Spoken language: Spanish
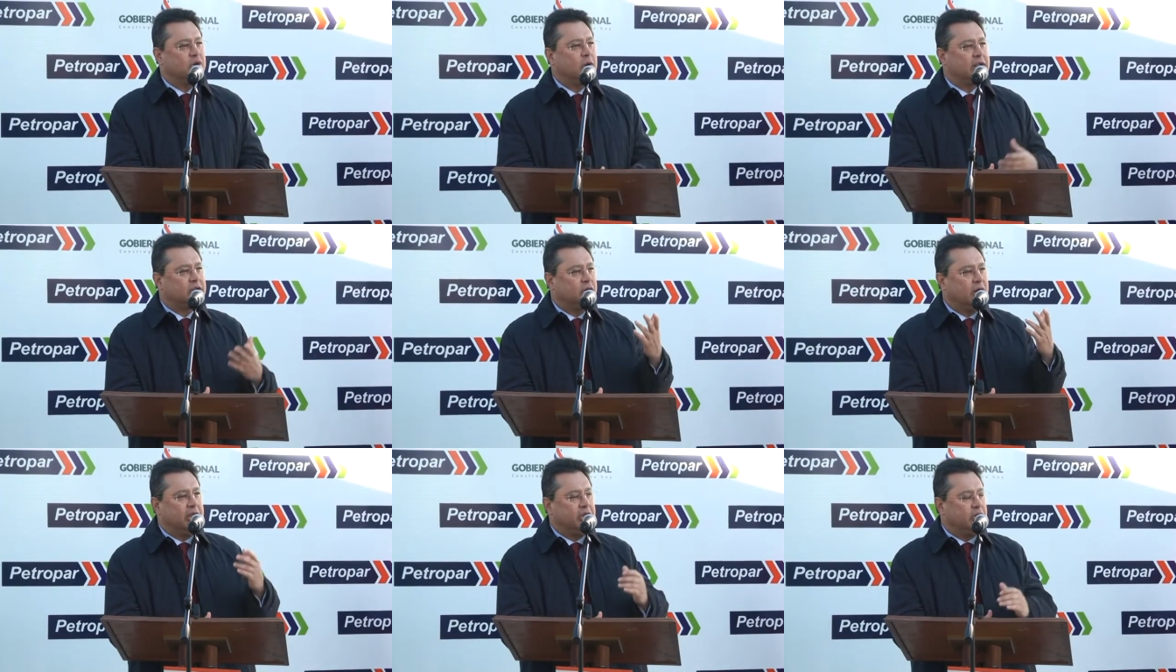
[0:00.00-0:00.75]

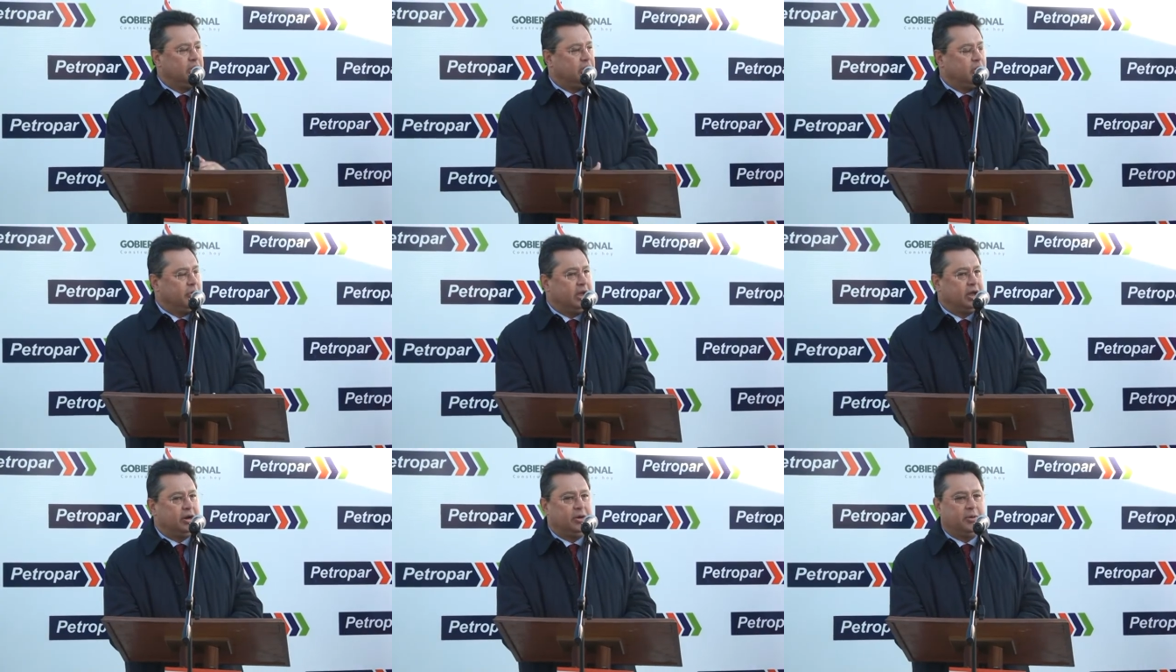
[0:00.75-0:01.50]
cuatro años de
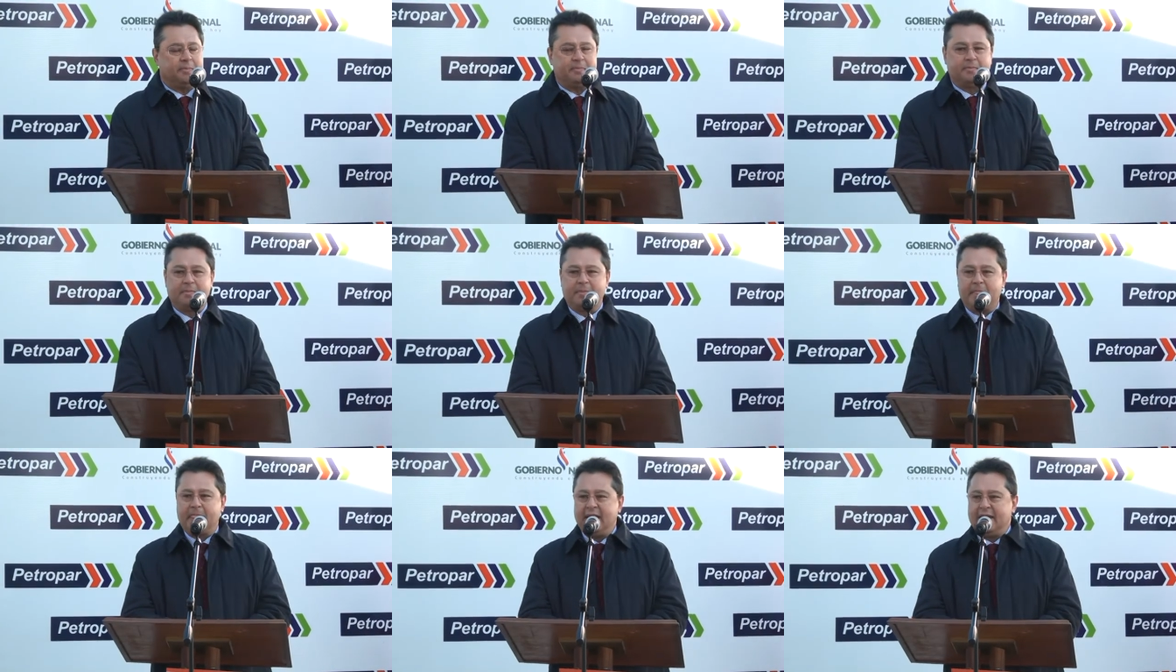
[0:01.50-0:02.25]
gobierno.
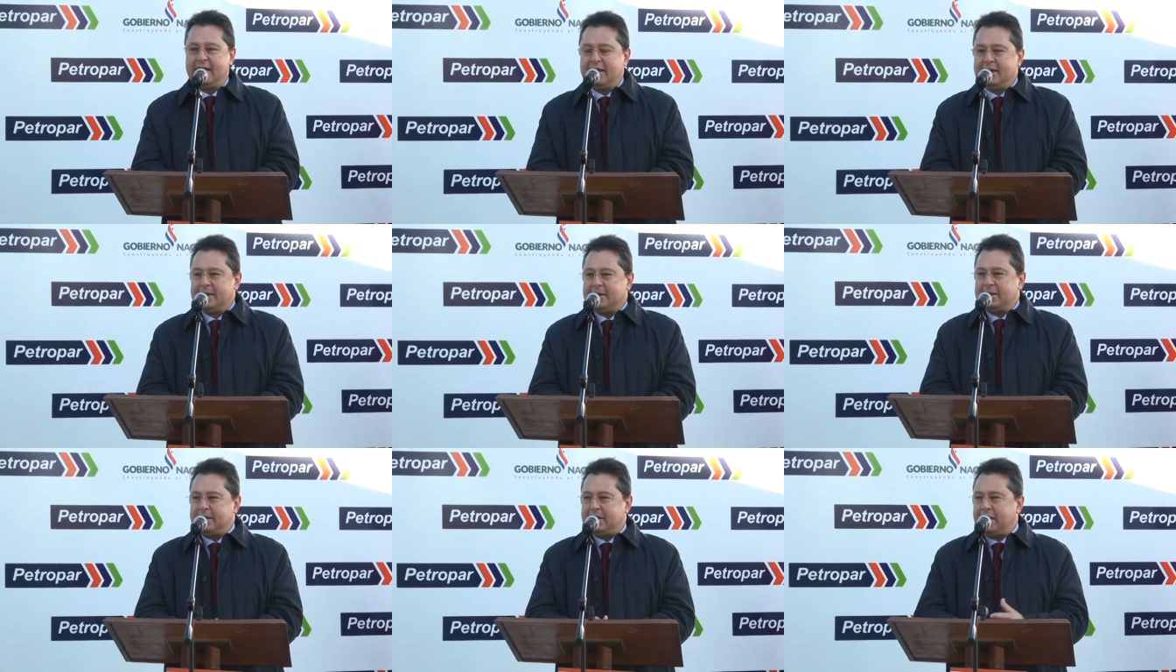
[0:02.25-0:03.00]

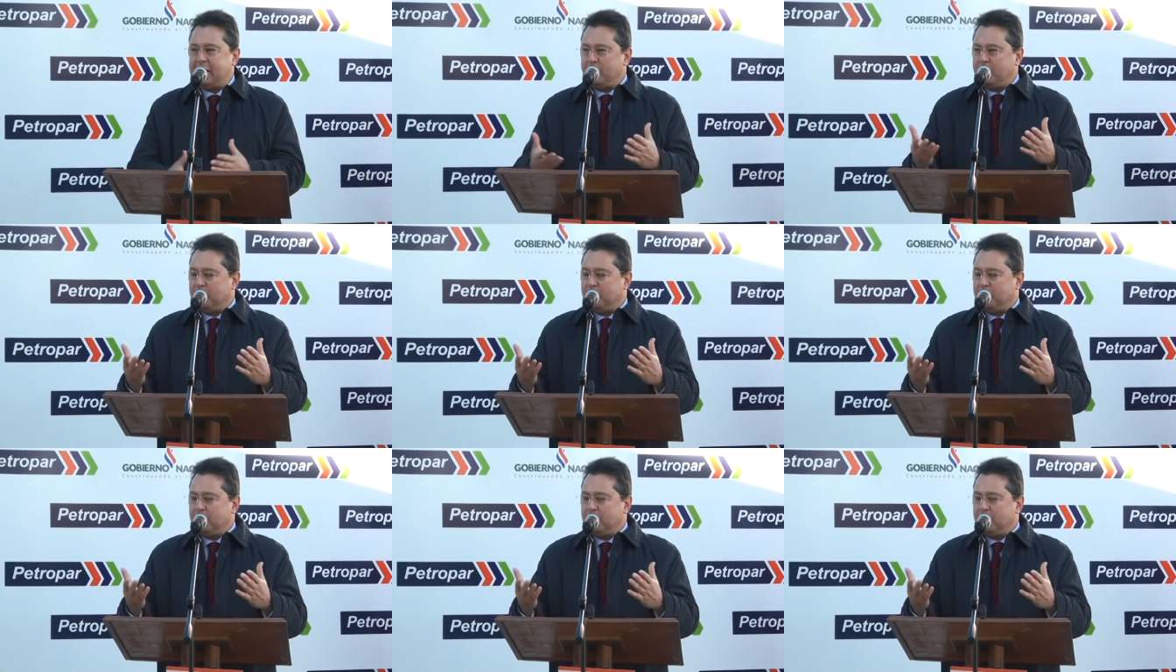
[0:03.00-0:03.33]
Quiero